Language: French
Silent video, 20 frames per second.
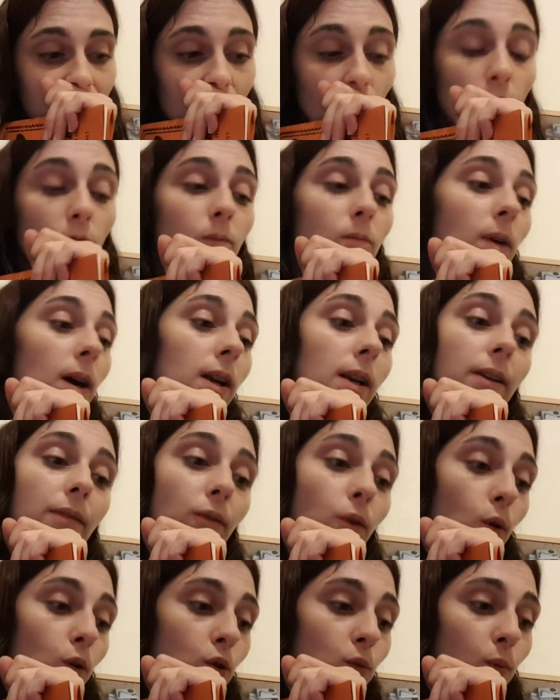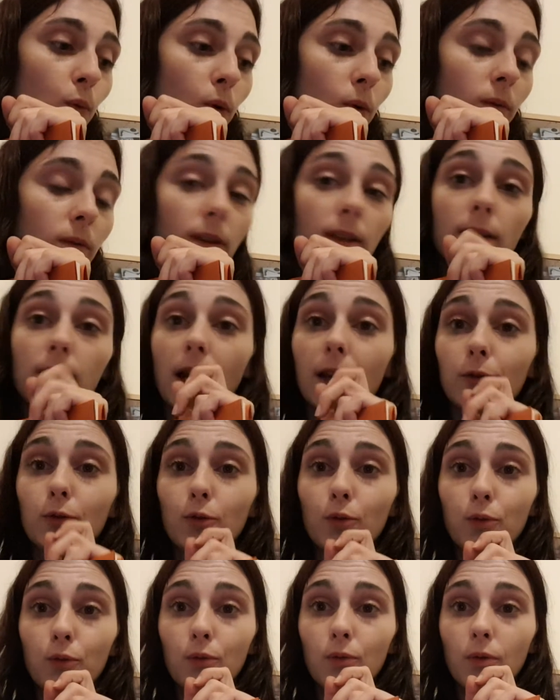Oh, malais, franchement, il a
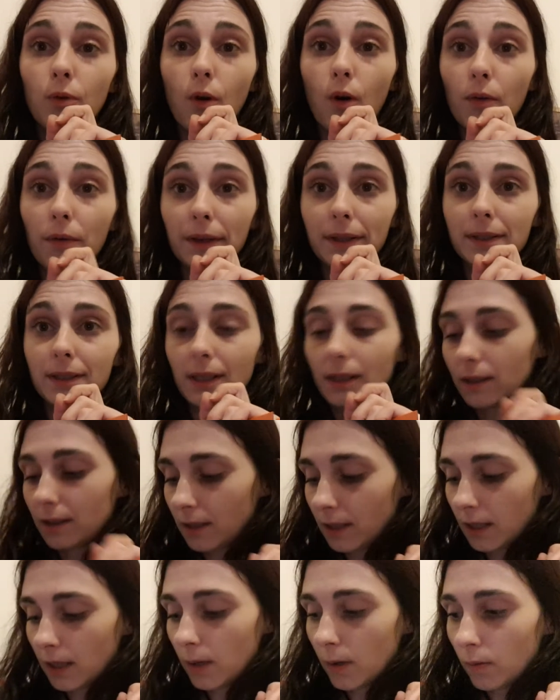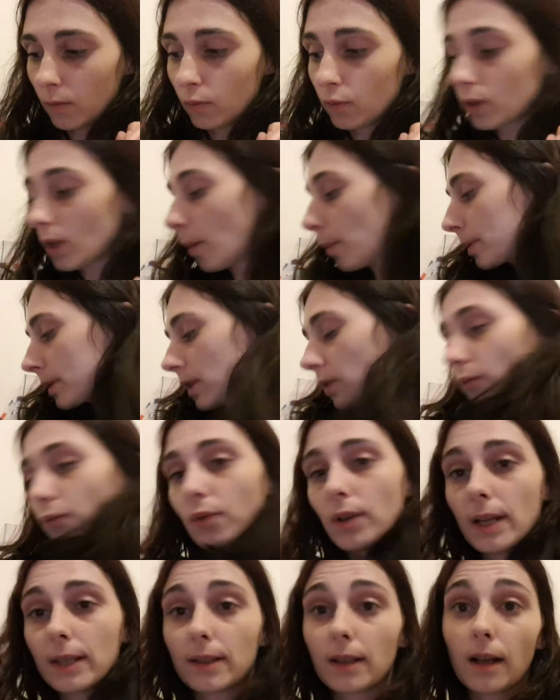tout renversé. Tout ça parce qu'il
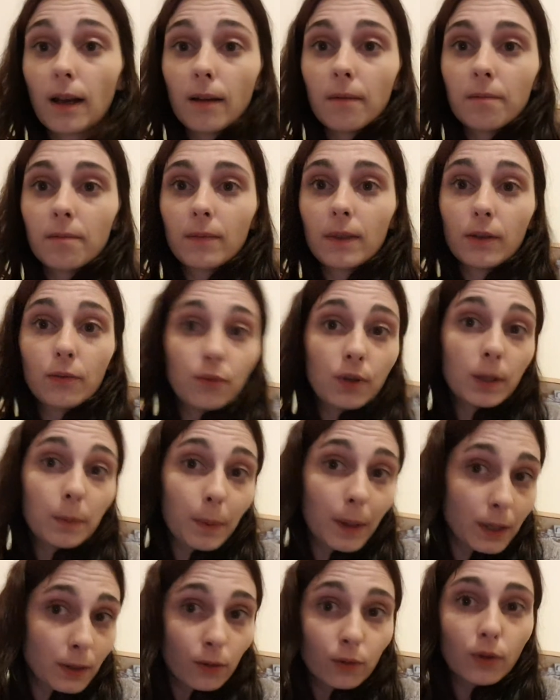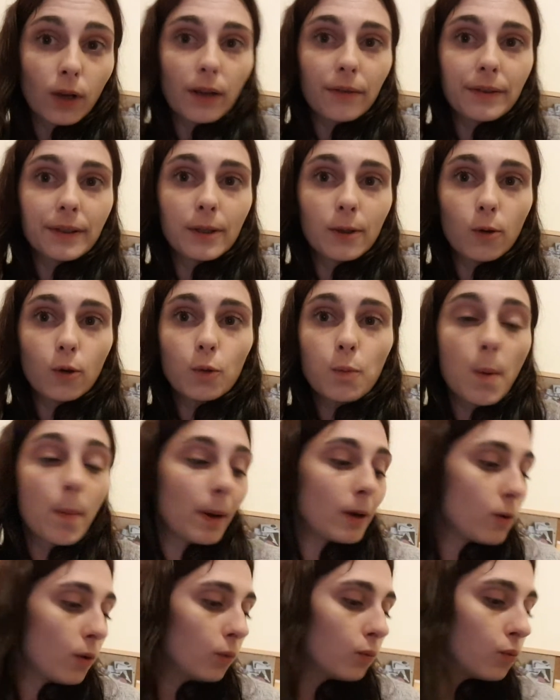voulait être là. Il voulait être présent dans la vidéo, je peux pas
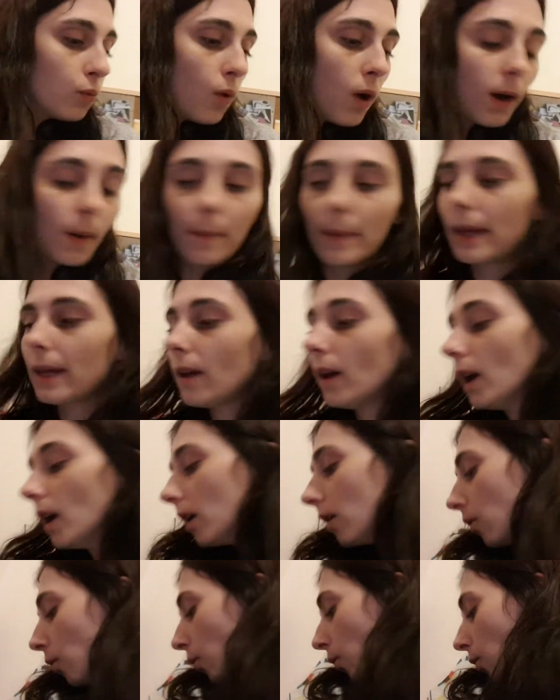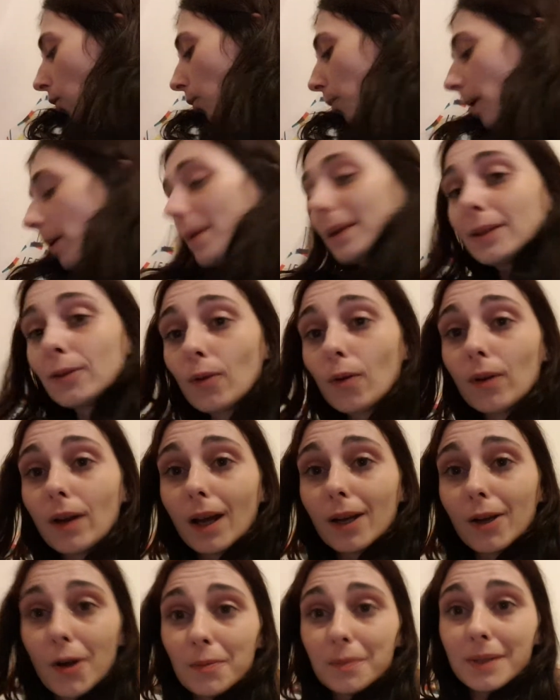lui en vouloir, mais euh, pas maintenant, là,
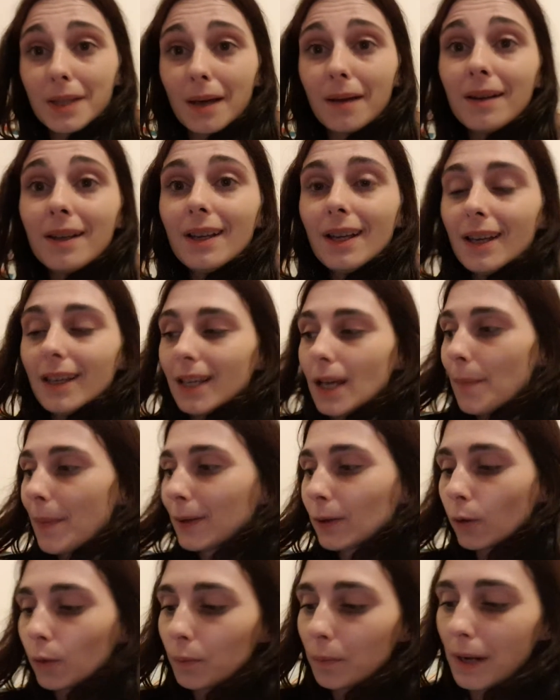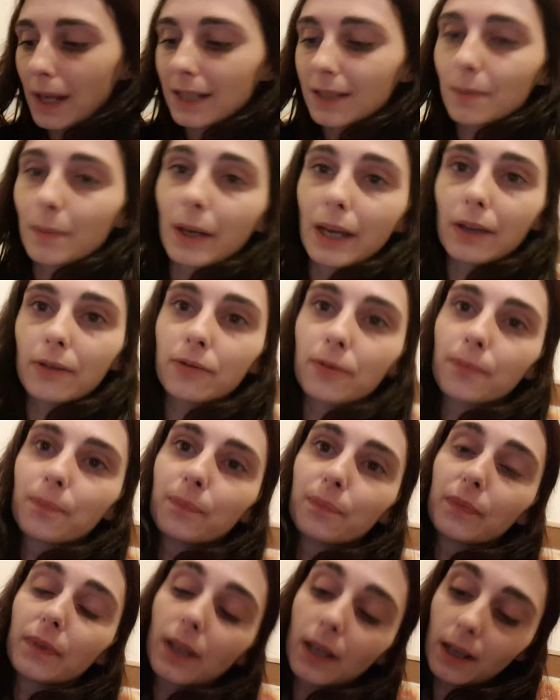comme ça. Il n'y a pas trop de place, bref.
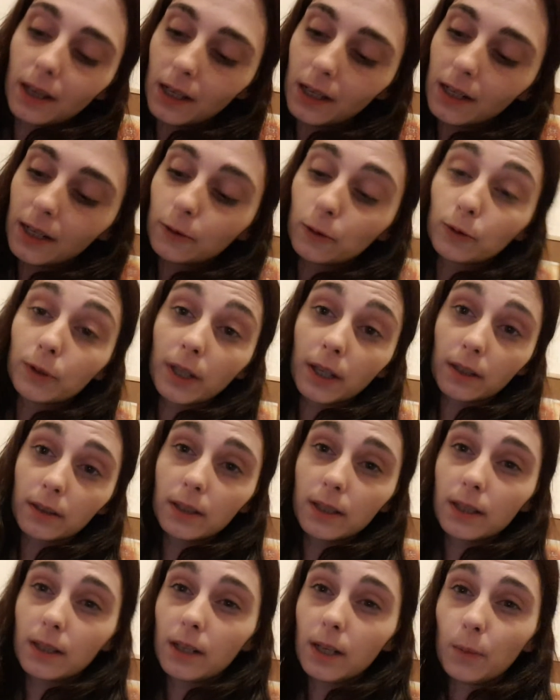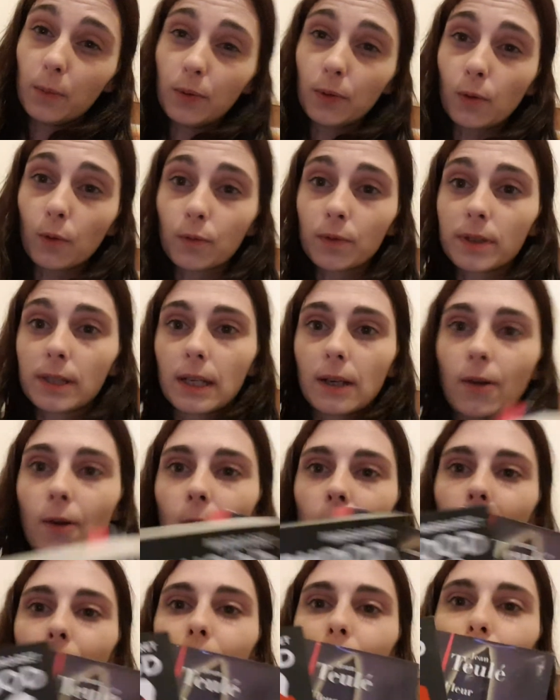Et les deux derniers, les plus
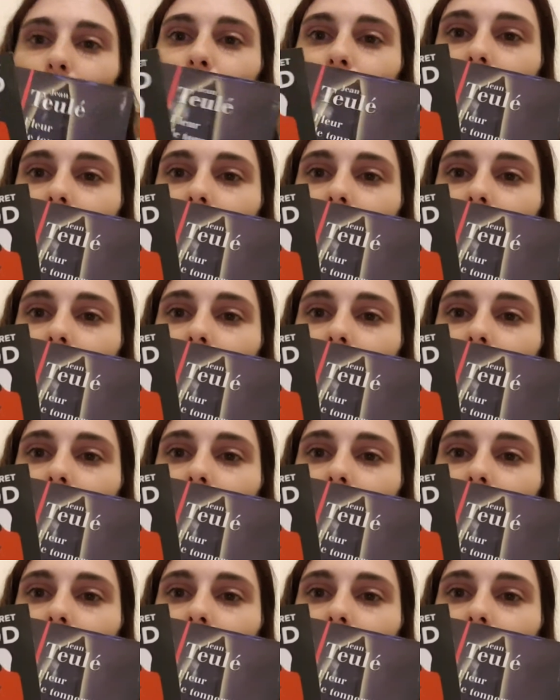conséquents.